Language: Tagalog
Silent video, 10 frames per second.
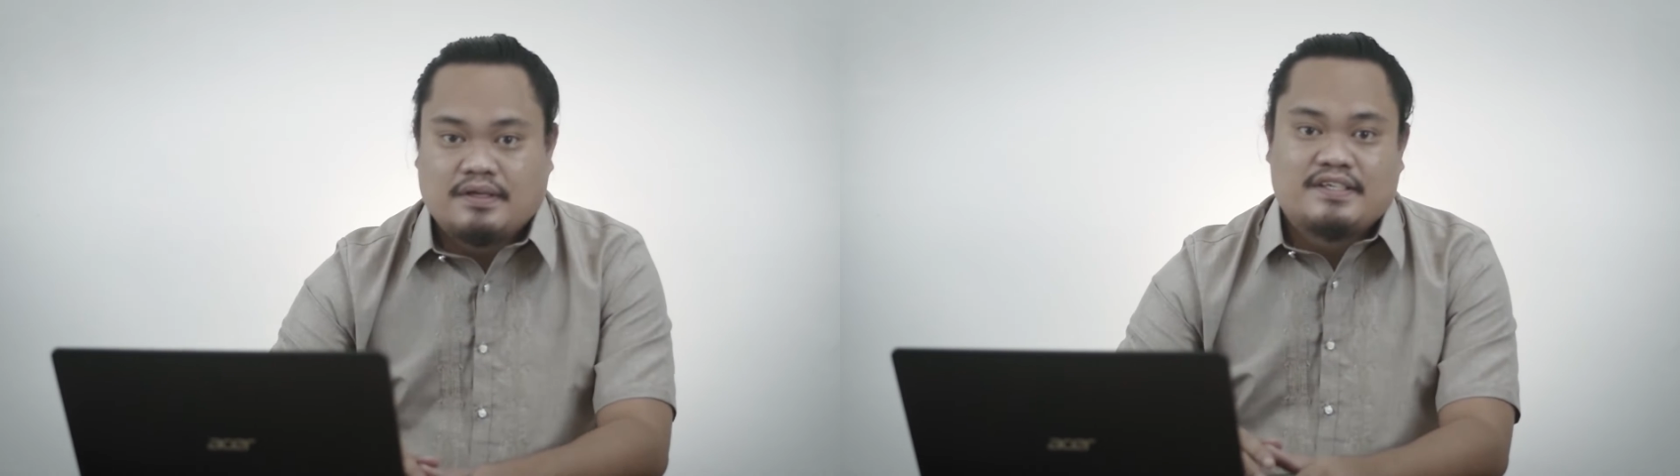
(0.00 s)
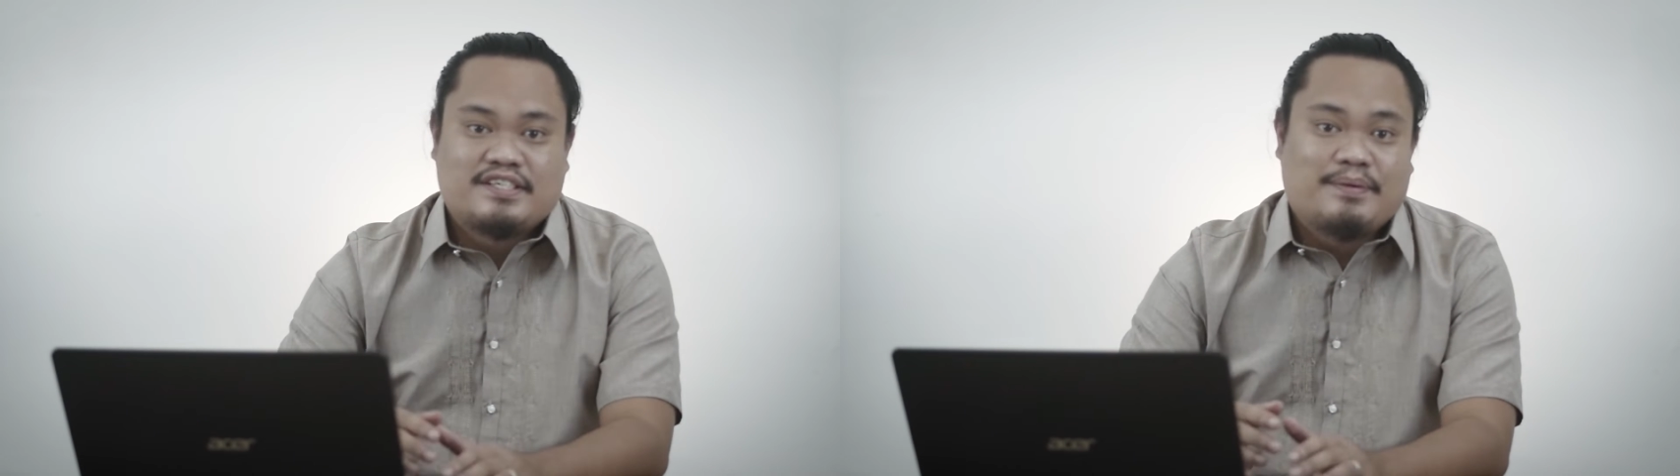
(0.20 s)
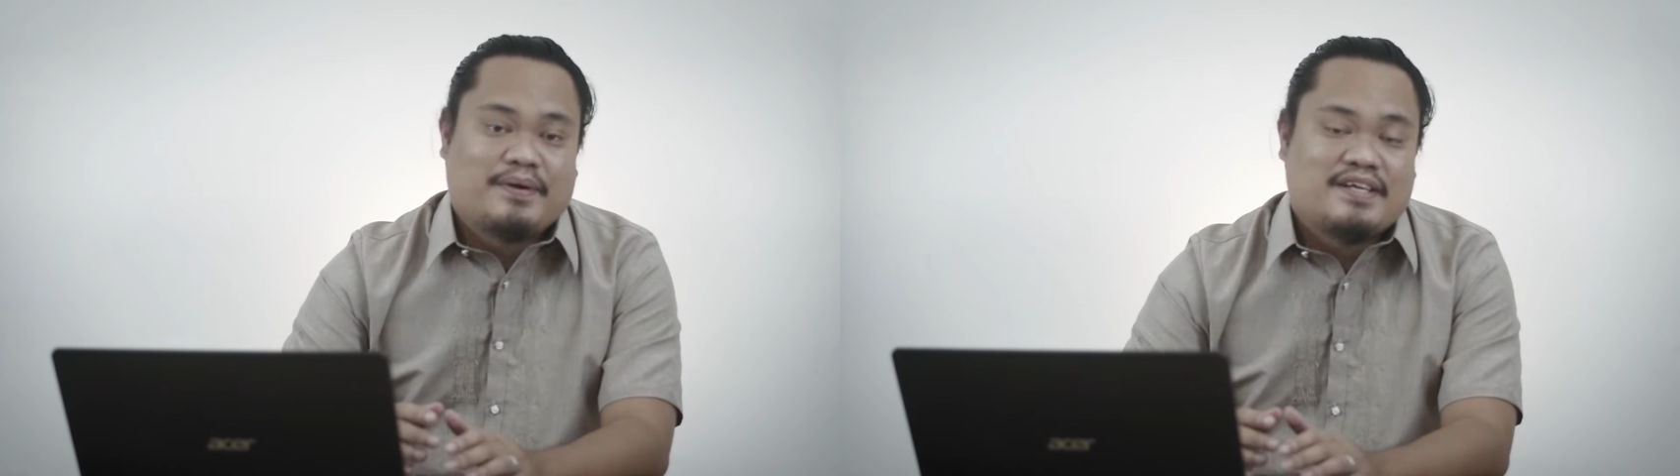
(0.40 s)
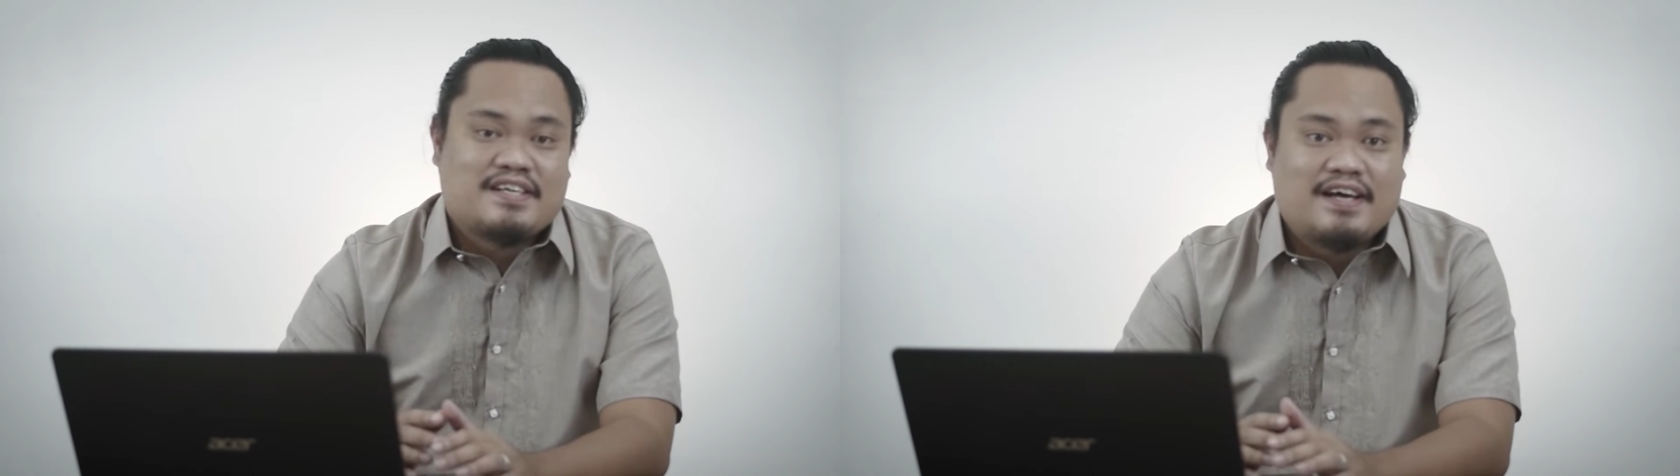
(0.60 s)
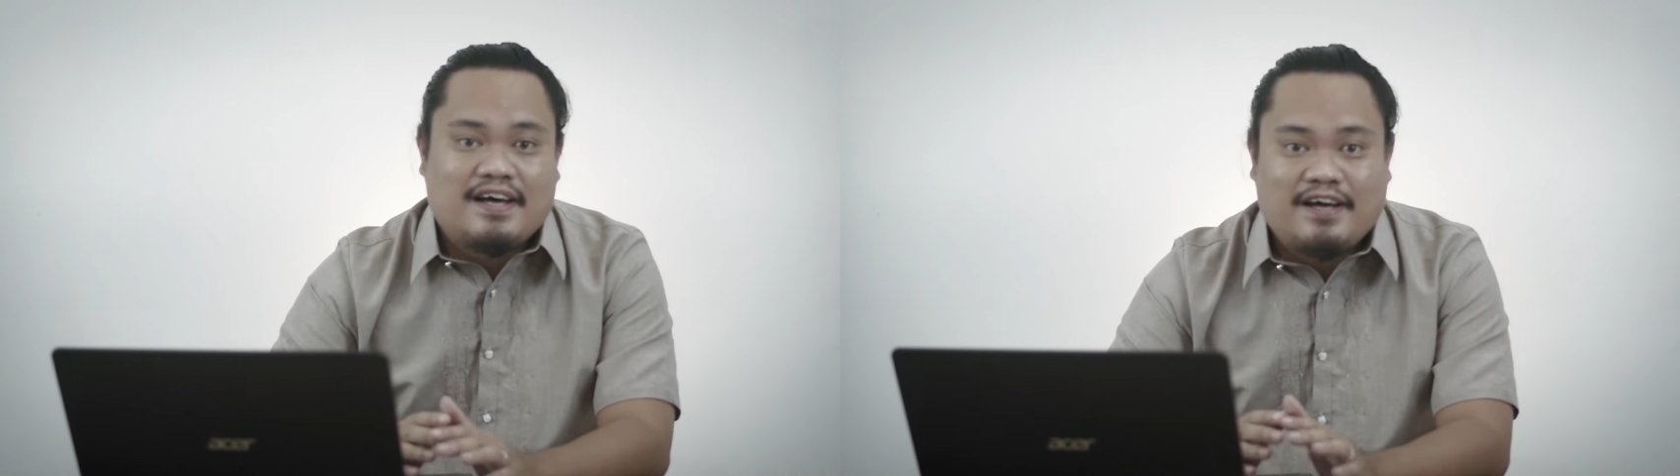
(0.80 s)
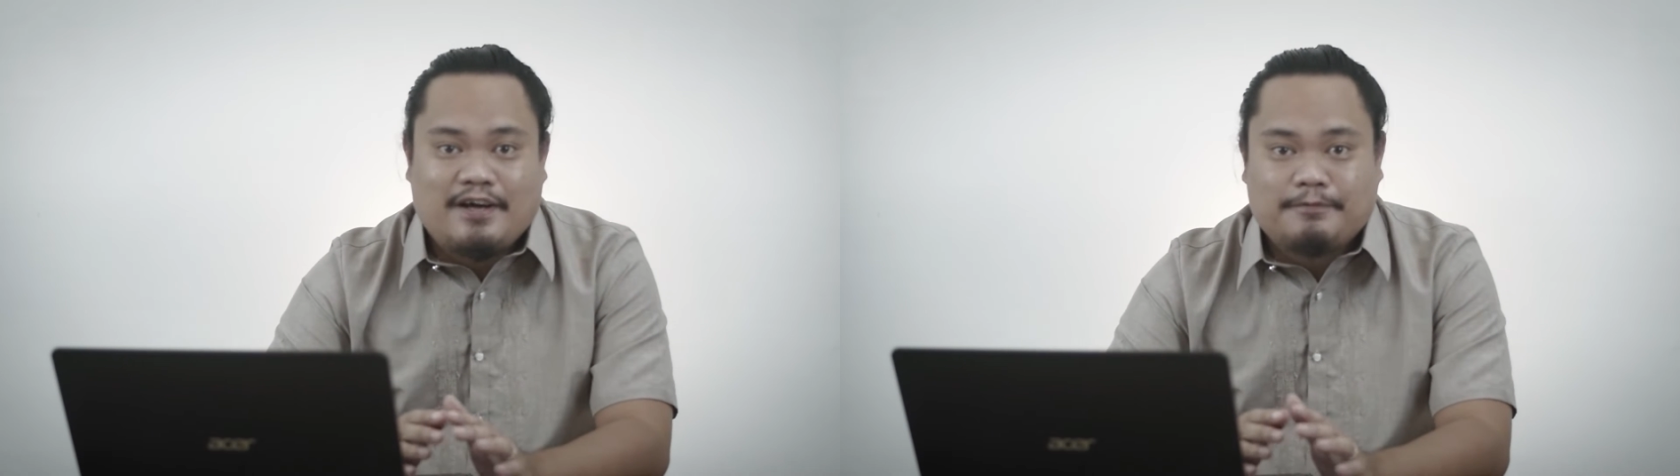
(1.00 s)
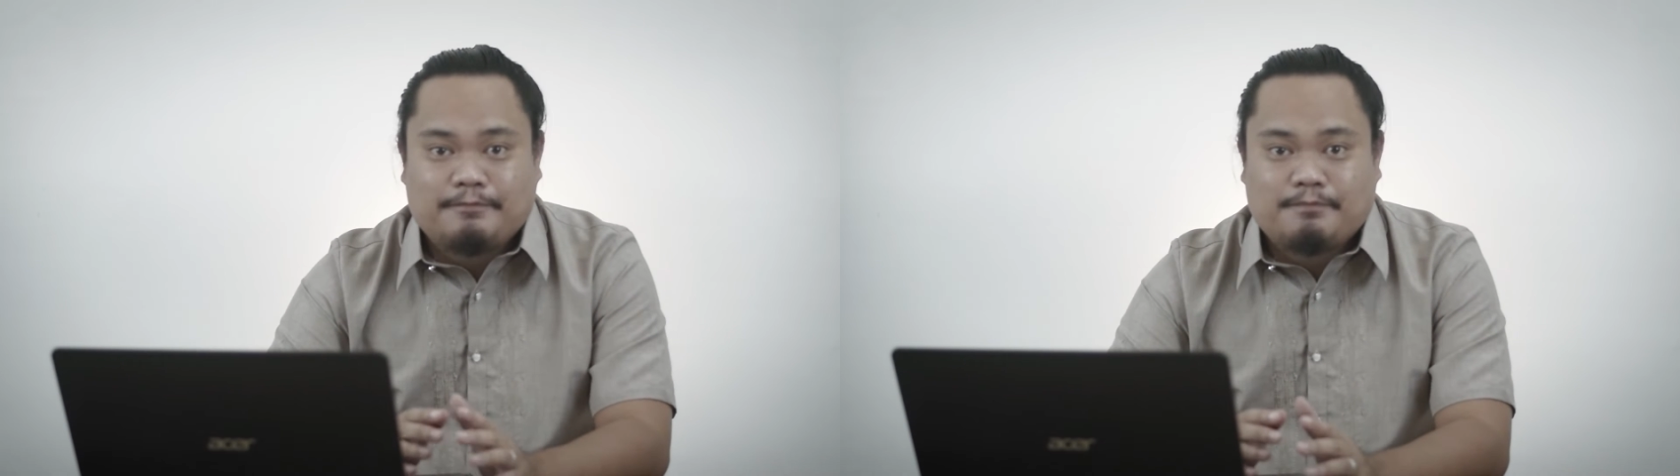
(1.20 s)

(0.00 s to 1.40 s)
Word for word: Siyempre sa